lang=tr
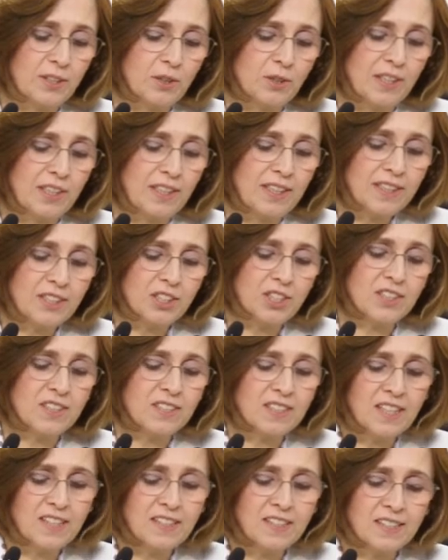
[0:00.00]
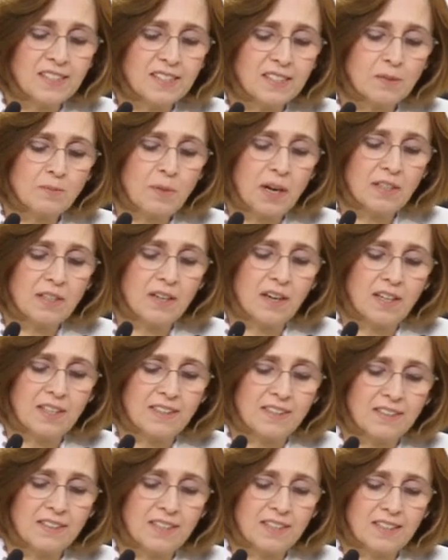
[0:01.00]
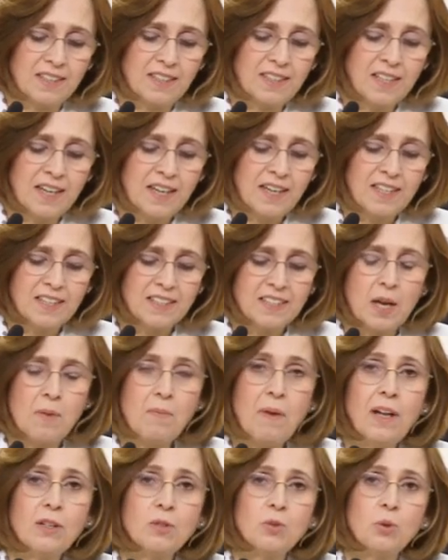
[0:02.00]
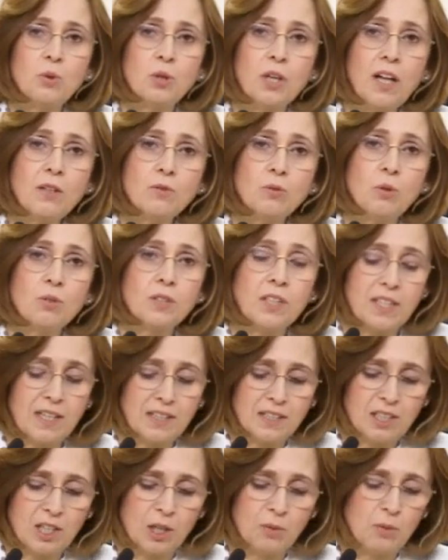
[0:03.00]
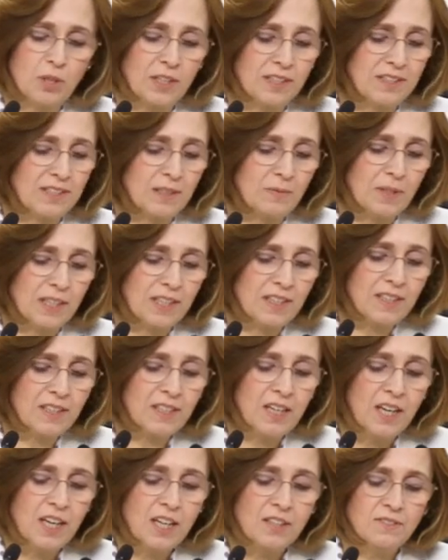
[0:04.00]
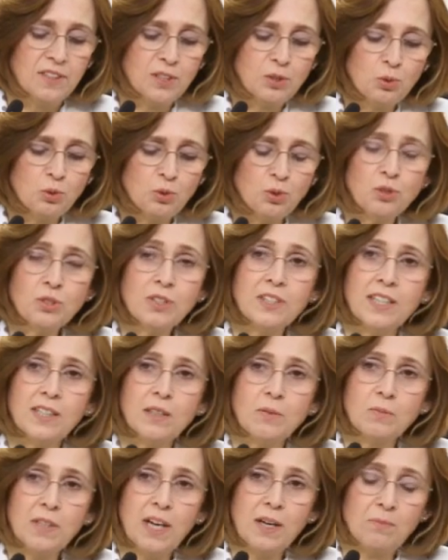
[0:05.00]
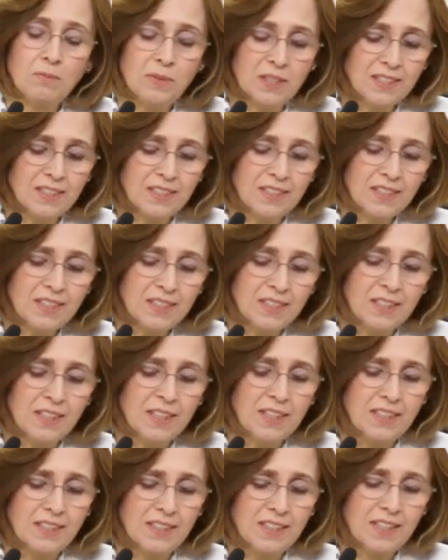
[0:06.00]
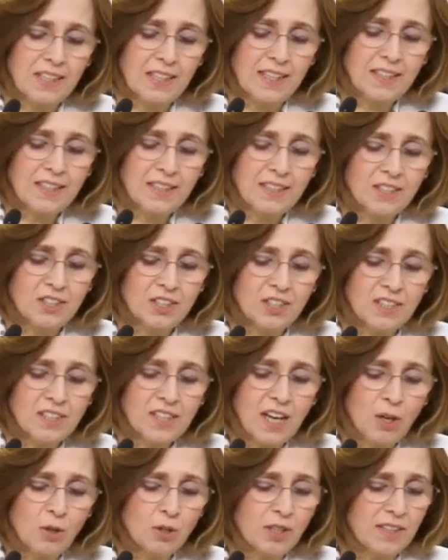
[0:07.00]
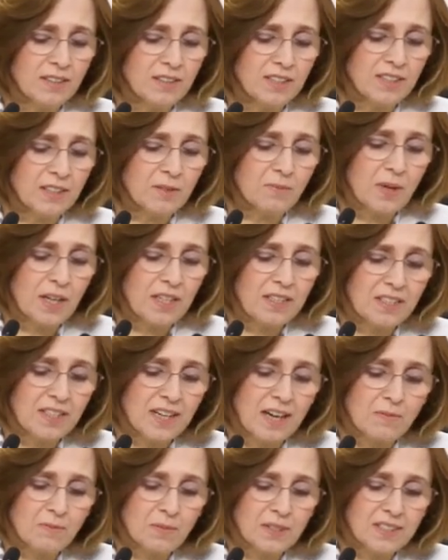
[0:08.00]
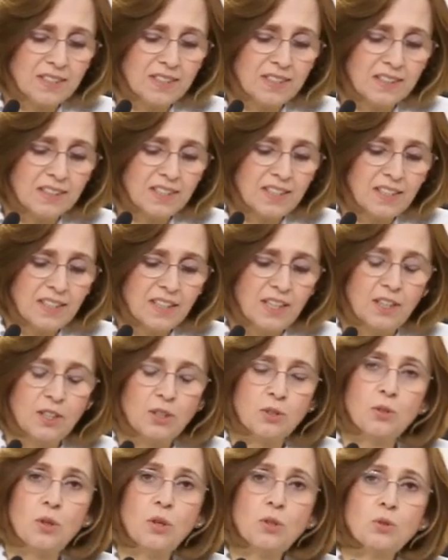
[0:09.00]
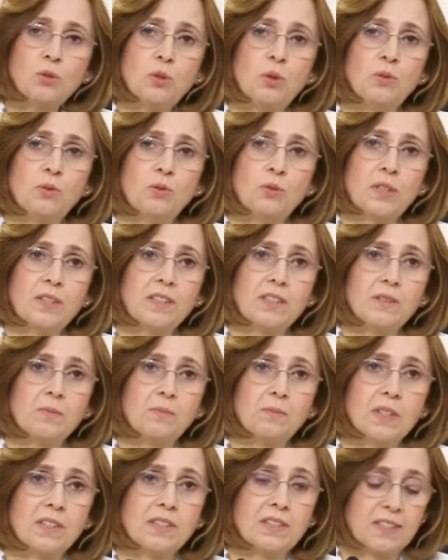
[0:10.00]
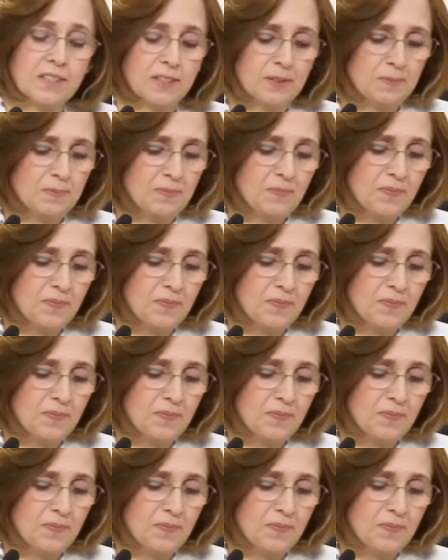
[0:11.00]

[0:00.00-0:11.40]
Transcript: yönelik cinsel istismar halinde de temel kural olarak kabul edilmeli ve suçun tanımlanması ile ceza oranlarının belirlenmesinde göz önüne alınmalıdır.